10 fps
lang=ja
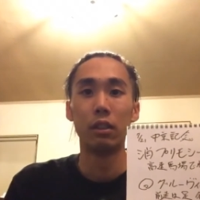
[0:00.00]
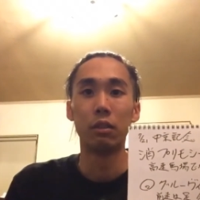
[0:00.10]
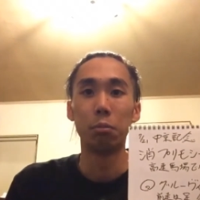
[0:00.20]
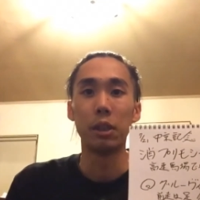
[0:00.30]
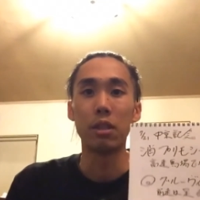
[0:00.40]

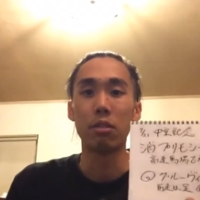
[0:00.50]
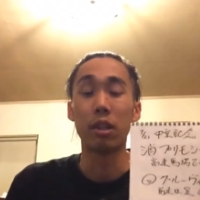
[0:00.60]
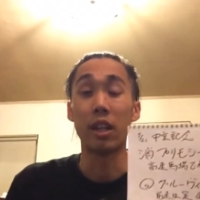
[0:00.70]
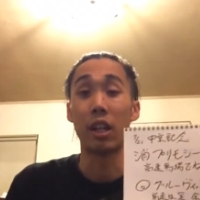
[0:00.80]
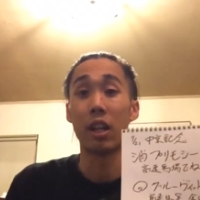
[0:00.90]
運営にする
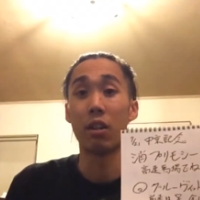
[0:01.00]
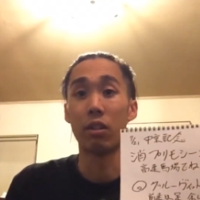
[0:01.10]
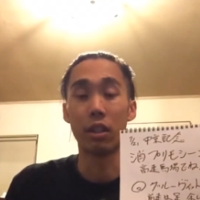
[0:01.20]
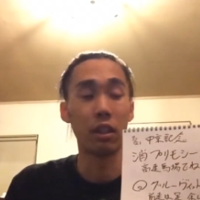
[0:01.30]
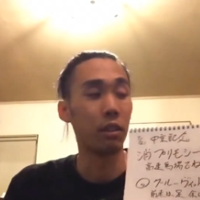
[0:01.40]
わけにいかない
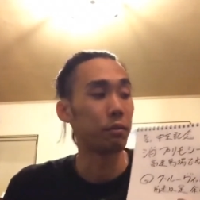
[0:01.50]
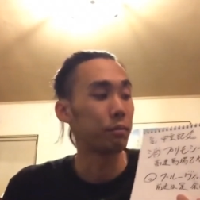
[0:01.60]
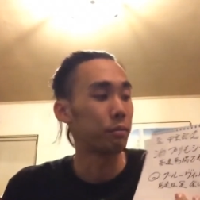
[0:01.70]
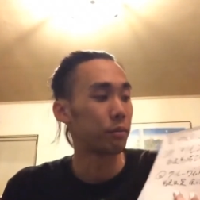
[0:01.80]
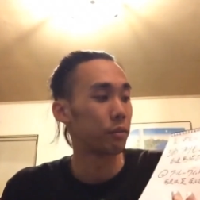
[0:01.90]
ので、
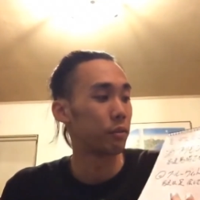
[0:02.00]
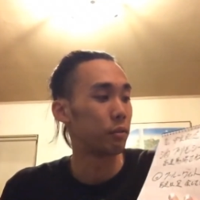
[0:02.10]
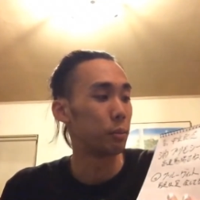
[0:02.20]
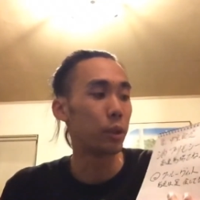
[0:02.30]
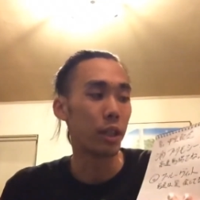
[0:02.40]

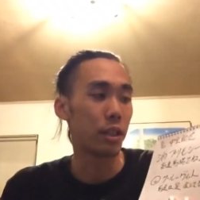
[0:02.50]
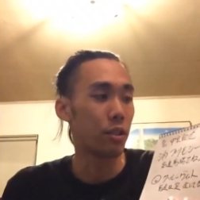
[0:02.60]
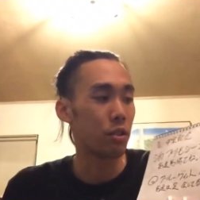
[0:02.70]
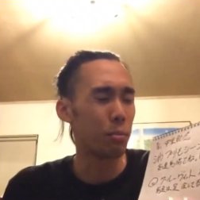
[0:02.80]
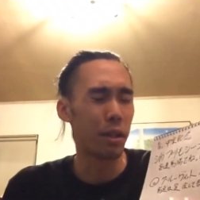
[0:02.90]
僕は
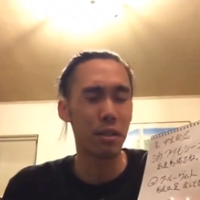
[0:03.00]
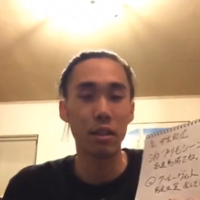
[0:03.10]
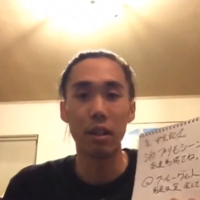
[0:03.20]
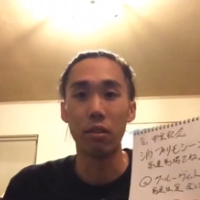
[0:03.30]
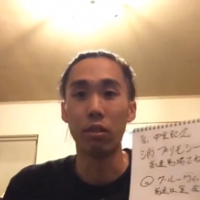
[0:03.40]
先週
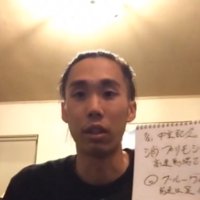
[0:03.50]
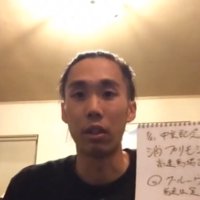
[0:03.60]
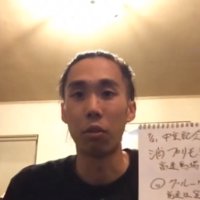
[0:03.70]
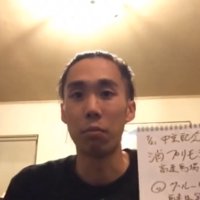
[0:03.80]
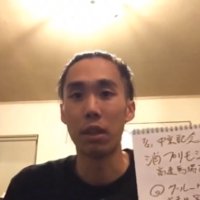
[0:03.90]
マイスタイルをね
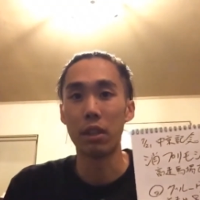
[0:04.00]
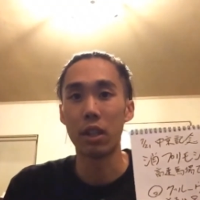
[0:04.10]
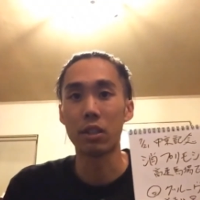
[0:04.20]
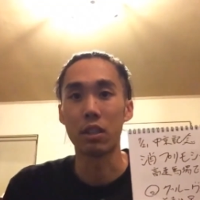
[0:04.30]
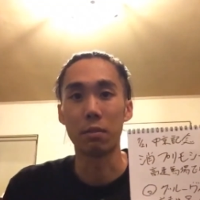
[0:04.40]
本命に
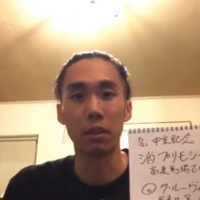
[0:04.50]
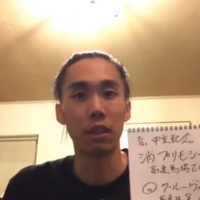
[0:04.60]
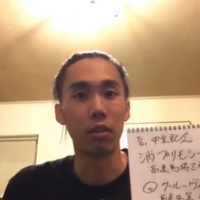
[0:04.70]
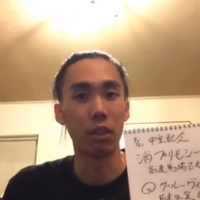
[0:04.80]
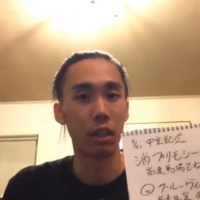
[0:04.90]
出してしまっ
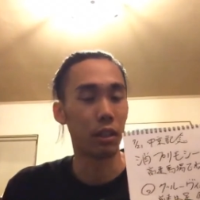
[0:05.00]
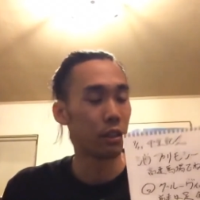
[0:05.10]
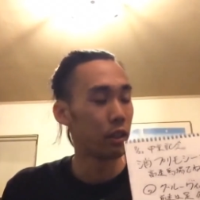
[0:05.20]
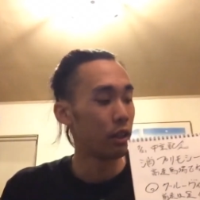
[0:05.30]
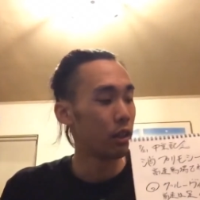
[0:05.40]
たので
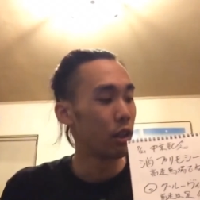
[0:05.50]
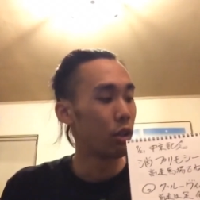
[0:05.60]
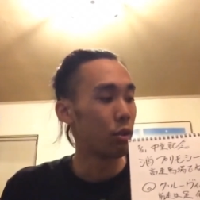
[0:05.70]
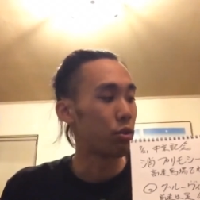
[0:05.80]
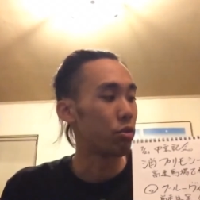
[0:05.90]

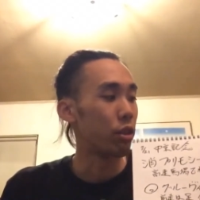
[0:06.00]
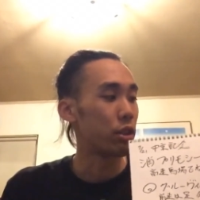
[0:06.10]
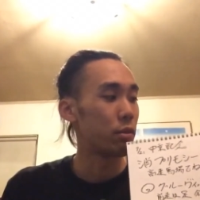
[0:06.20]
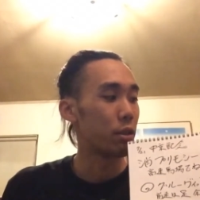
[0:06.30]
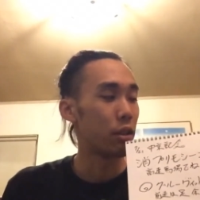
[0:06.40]
今週は
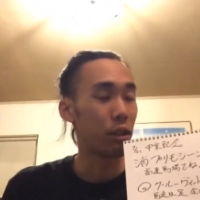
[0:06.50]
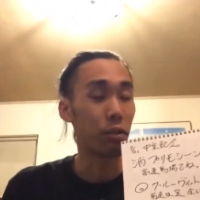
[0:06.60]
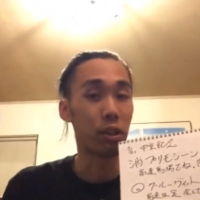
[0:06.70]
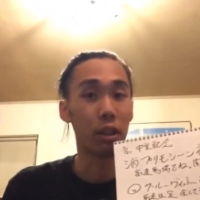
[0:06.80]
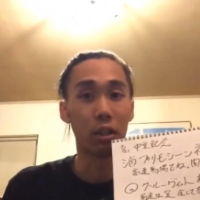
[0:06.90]
一番人
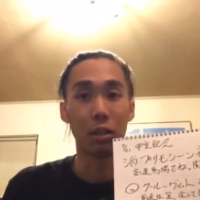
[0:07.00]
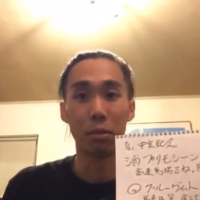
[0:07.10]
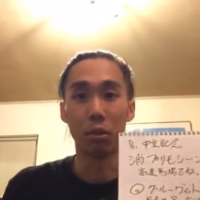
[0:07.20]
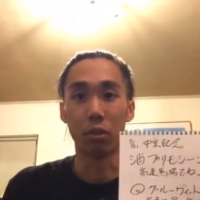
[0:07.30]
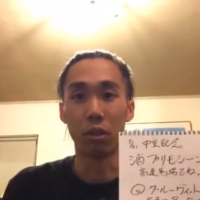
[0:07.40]
気を嫌って
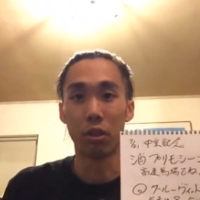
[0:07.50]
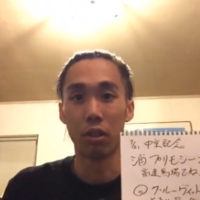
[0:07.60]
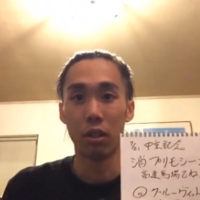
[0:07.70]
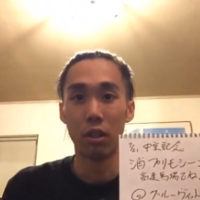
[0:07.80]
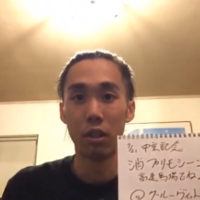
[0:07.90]
みよう
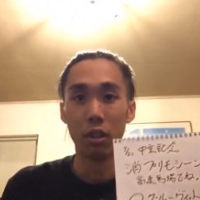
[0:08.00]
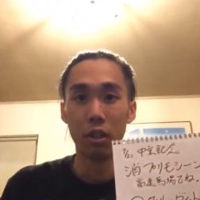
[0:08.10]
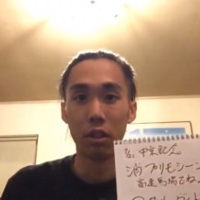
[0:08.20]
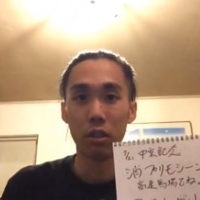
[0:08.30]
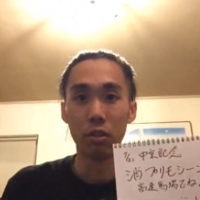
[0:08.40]

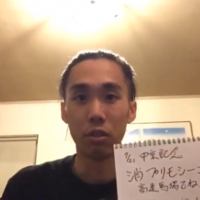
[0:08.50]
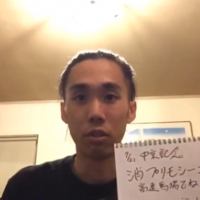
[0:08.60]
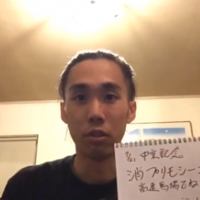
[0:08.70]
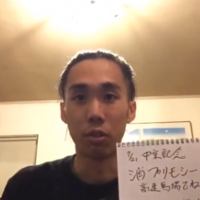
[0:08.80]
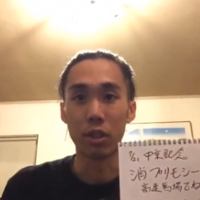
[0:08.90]
と
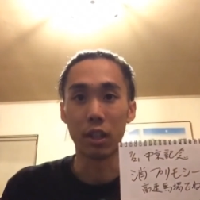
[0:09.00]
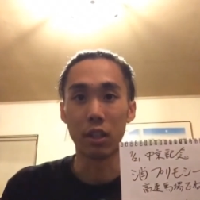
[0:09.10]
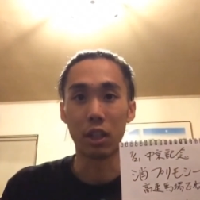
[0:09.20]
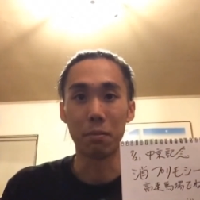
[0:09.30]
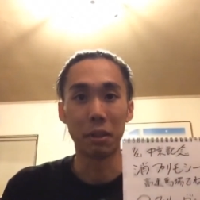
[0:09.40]
いうのを先
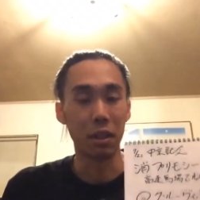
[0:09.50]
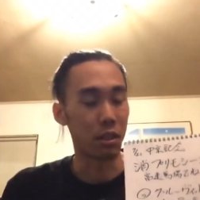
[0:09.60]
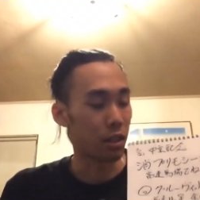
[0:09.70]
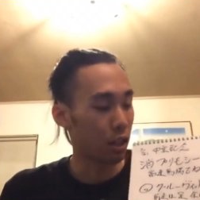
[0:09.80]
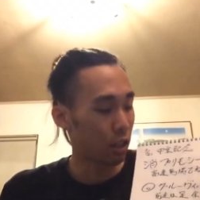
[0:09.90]
に決めてで
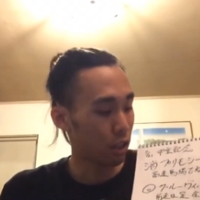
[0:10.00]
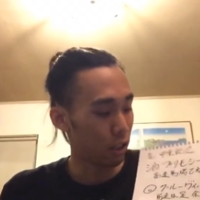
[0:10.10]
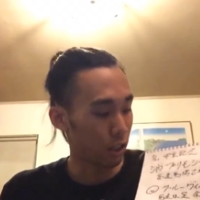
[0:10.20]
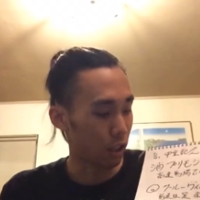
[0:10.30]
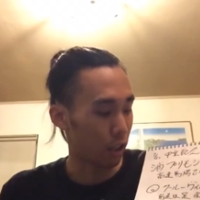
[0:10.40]
すね、
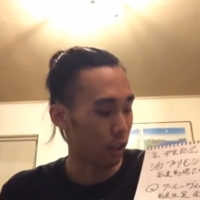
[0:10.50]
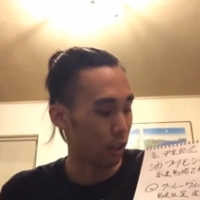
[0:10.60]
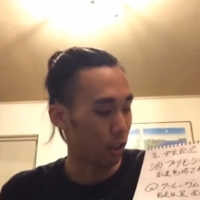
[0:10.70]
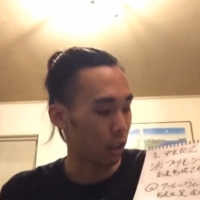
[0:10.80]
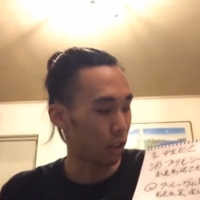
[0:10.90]

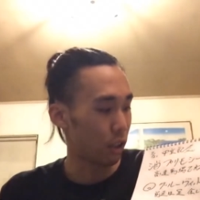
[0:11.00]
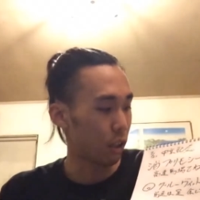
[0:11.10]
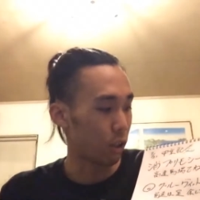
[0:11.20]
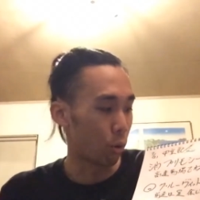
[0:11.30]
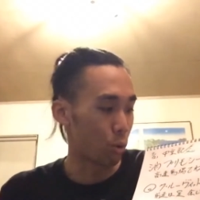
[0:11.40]

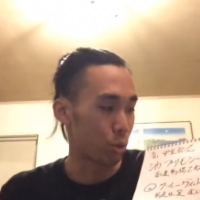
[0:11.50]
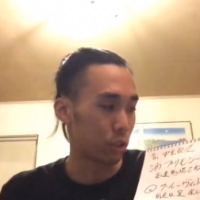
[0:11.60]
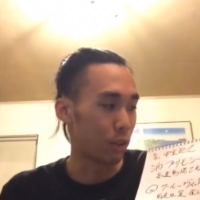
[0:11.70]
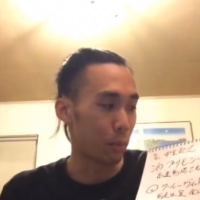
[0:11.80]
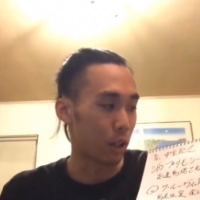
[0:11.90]
えー、高
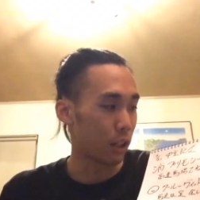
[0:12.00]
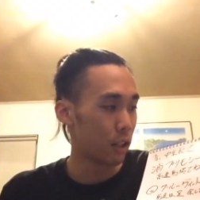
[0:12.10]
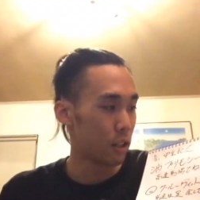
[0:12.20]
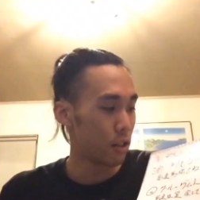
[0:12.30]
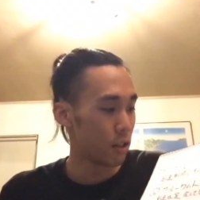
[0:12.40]
速馬場
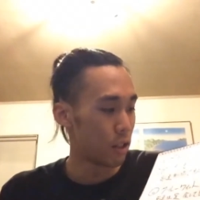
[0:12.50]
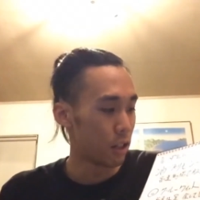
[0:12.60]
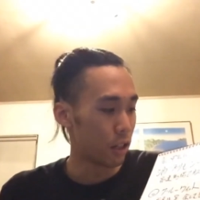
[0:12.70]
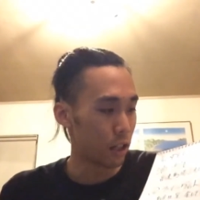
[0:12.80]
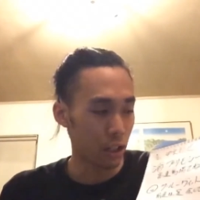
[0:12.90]

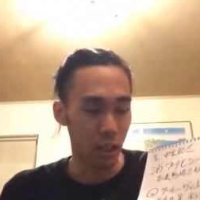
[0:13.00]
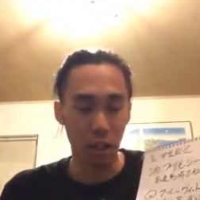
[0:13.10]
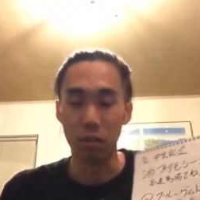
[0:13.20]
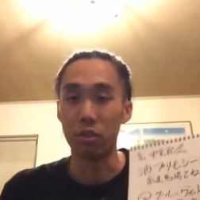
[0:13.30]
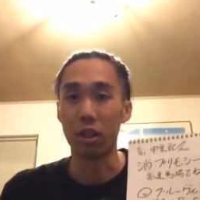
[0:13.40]
が
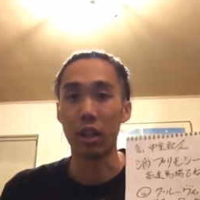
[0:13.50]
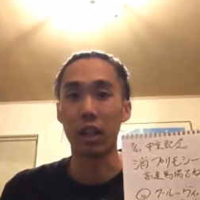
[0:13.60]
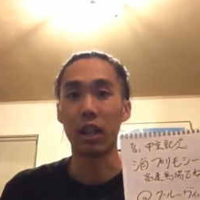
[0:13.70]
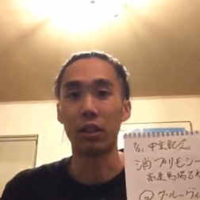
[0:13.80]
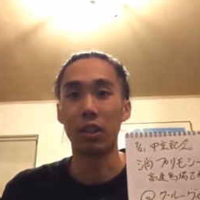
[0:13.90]
合うんじゃない
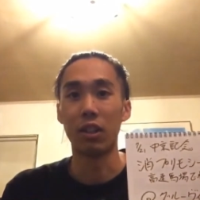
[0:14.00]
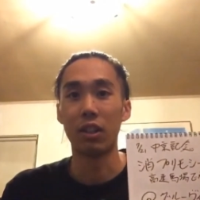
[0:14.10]
かなと